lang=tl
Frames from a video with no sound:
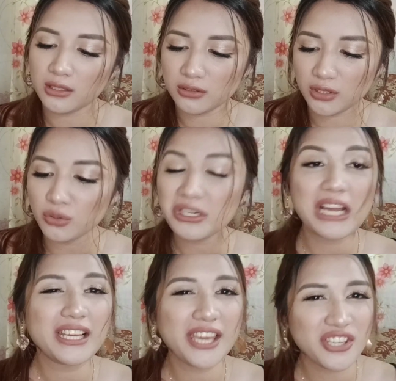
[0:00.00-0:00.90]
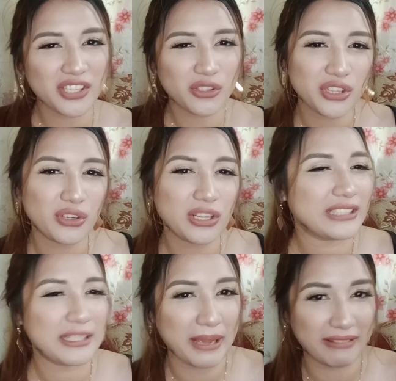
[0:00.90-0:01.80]
siguro nakalagay siya dito, hindi ko lang
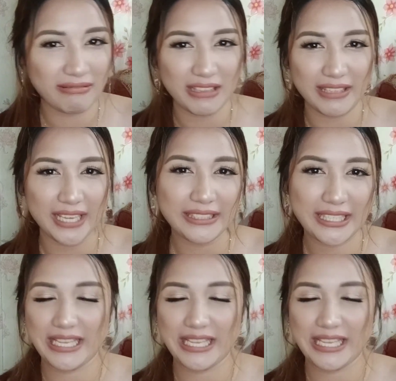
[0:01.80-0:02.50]
din maintindihan kasi